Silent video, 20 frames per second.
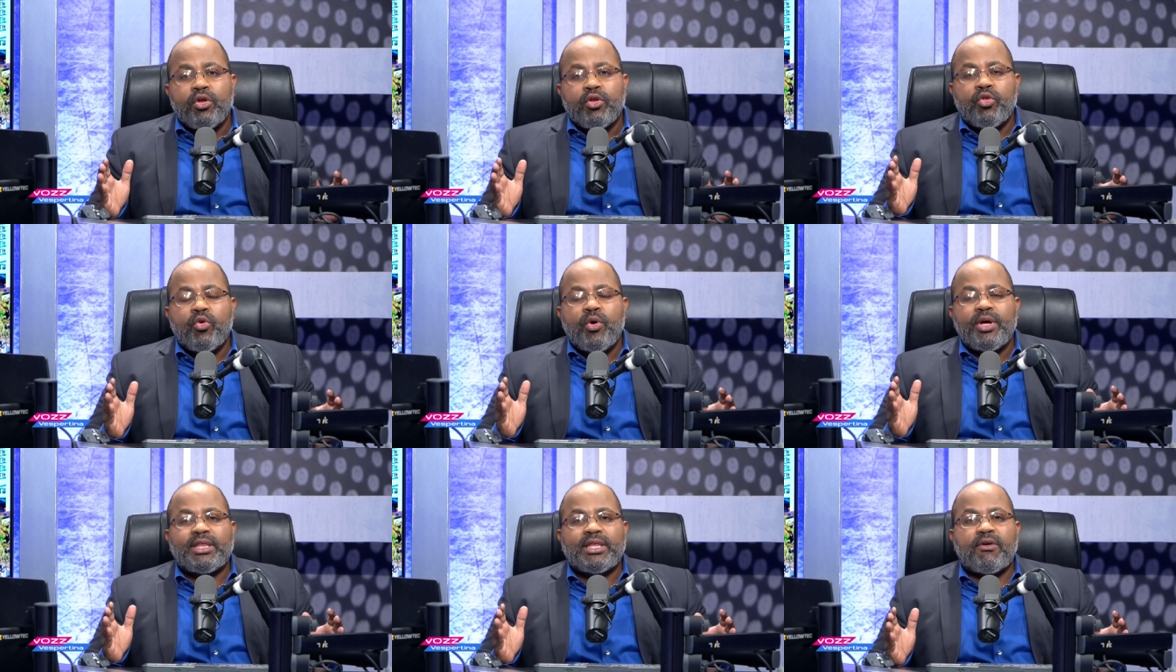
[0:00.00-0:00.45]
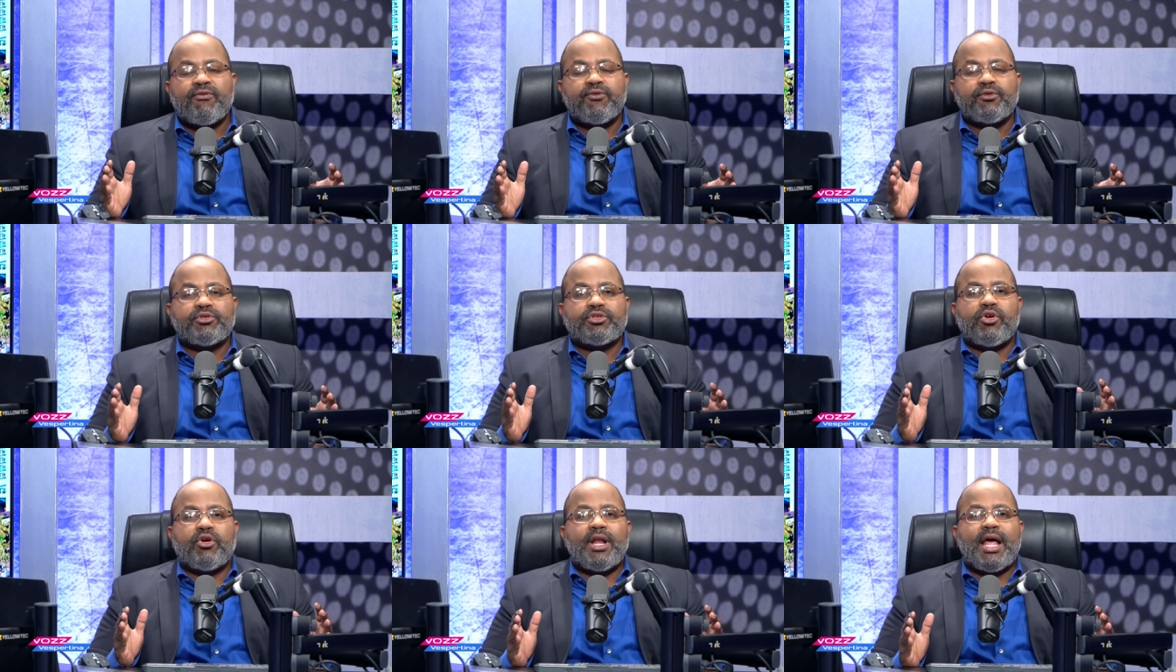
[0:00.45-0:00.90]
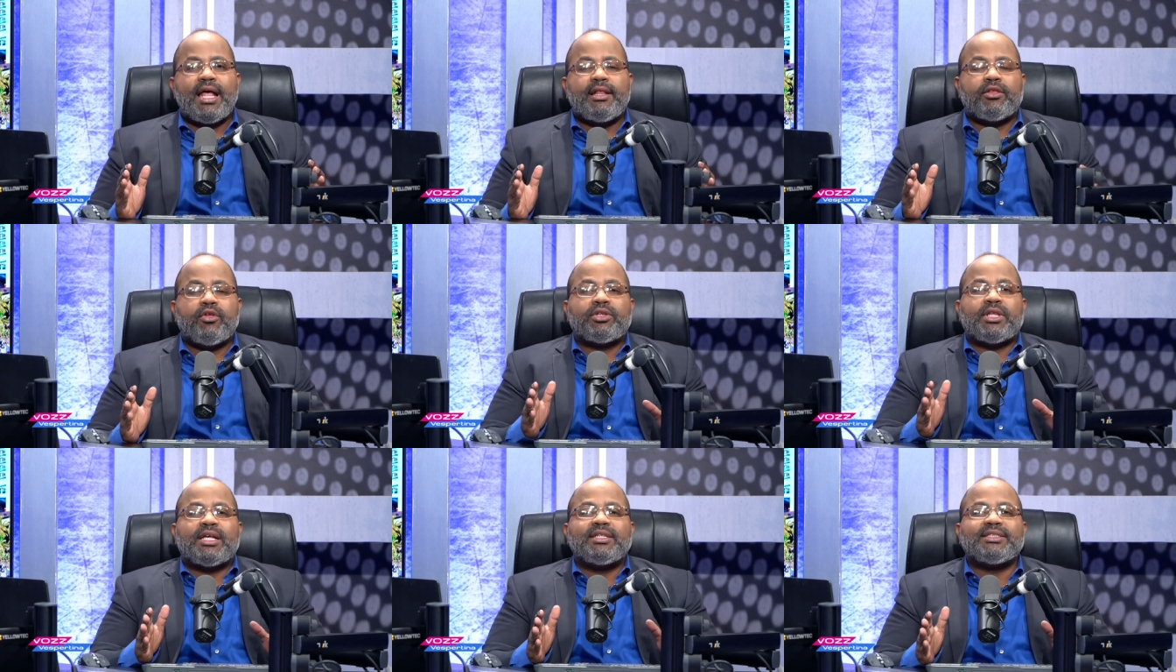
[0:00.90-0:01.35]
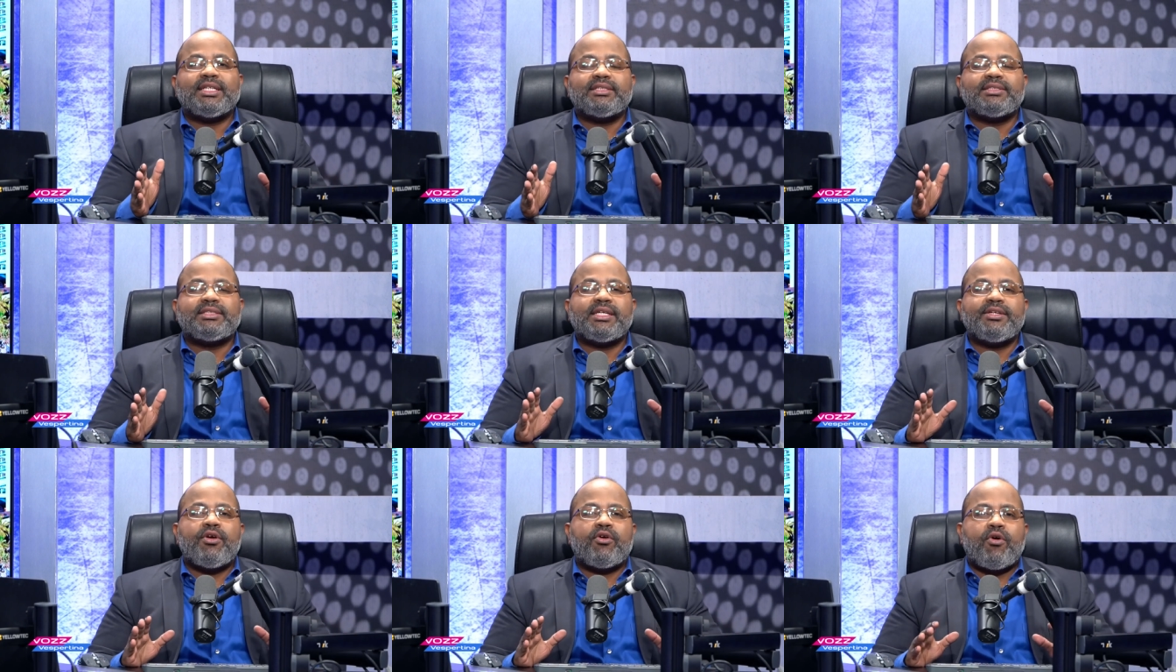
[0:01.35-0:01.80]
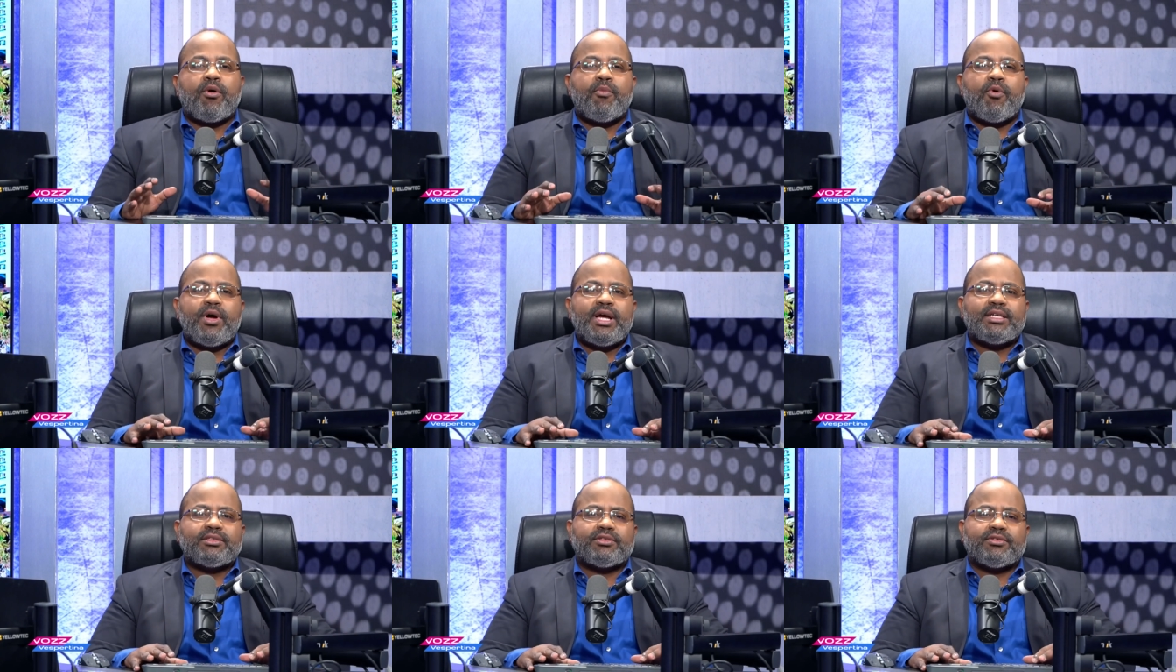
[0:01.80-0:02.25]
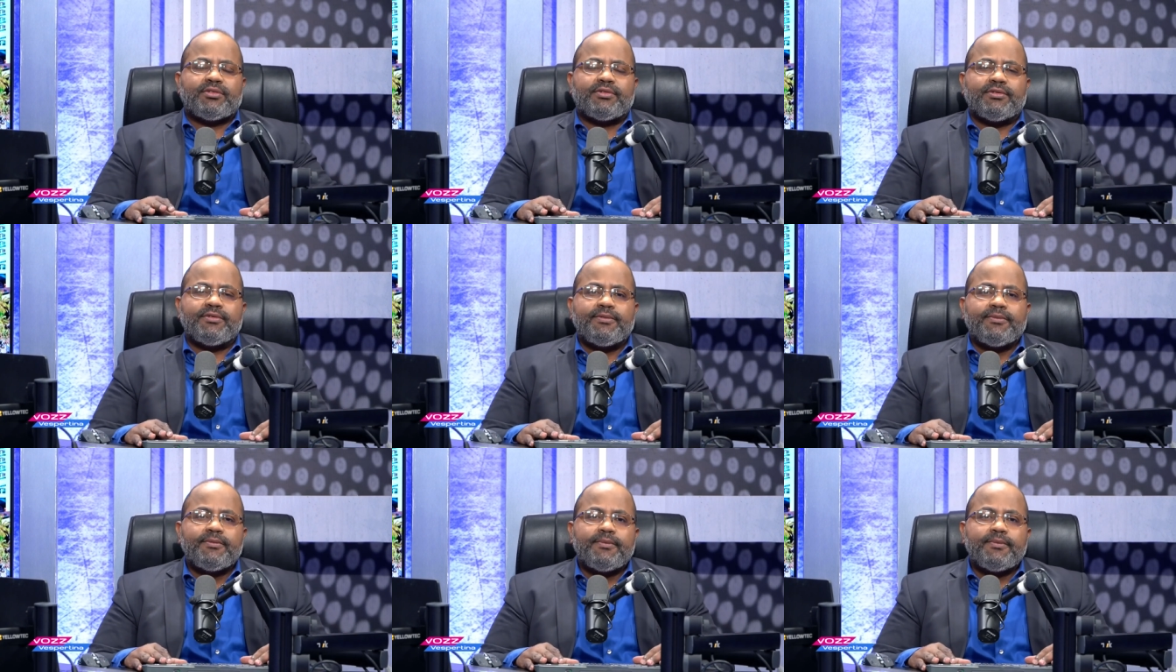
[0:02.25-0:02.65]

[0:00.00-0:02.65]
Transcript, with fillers: no está funcionando, tan sencillo como eso.